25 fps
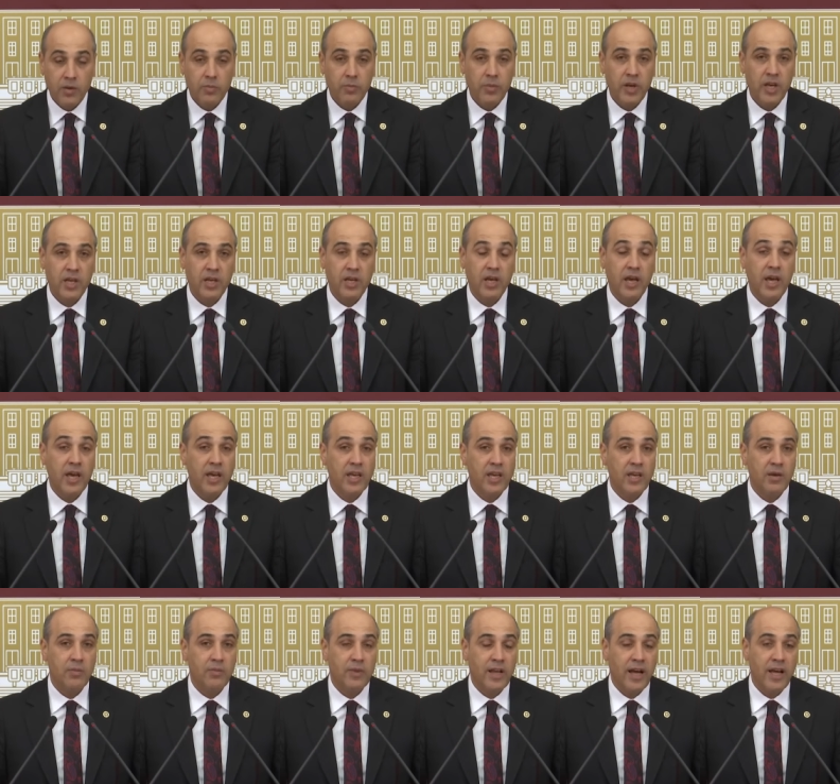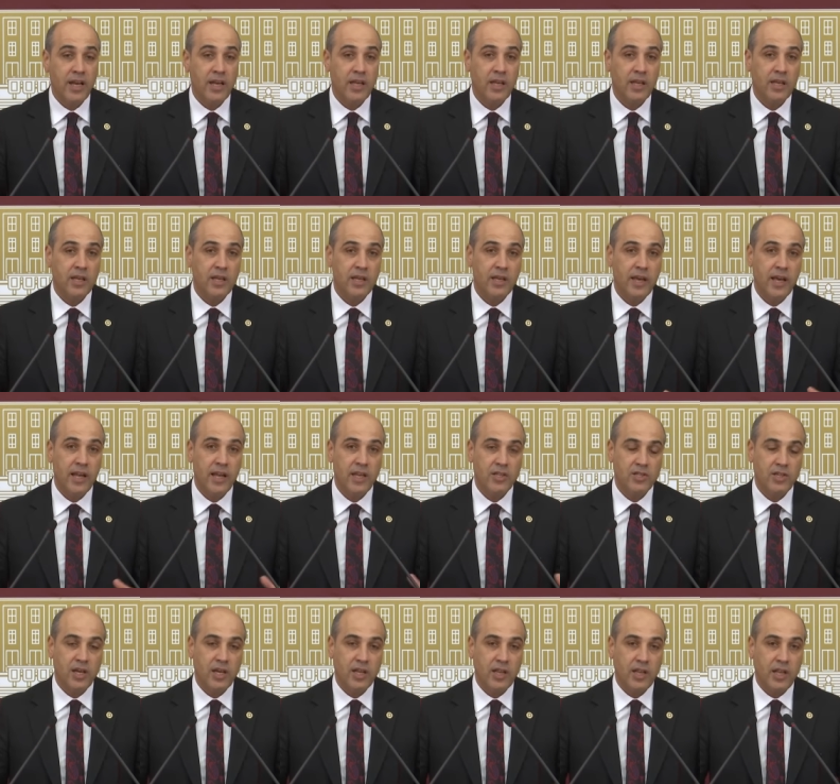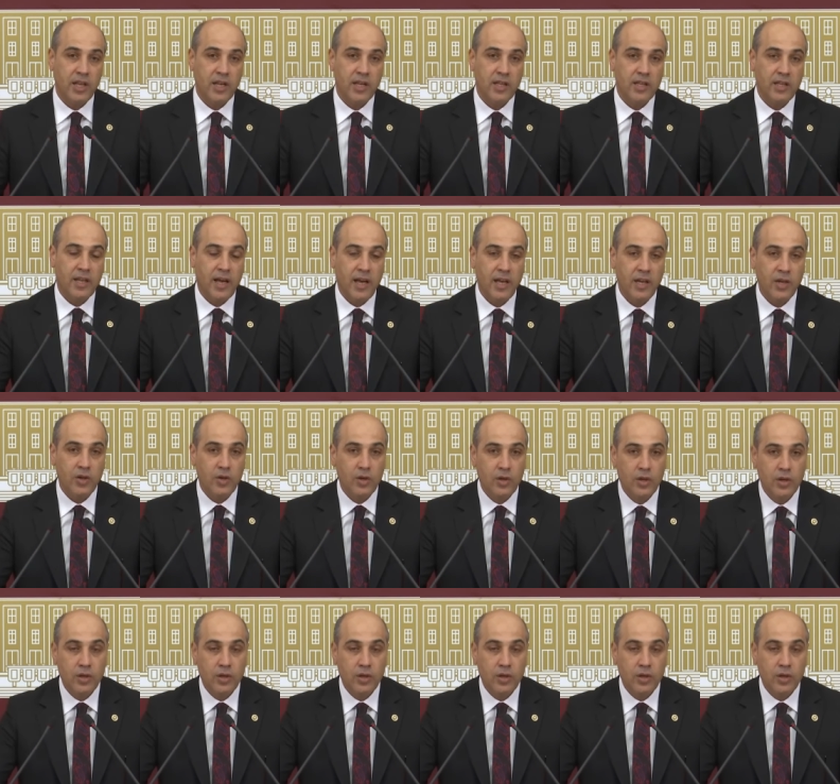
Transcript: Peki hekimler geleceklerinden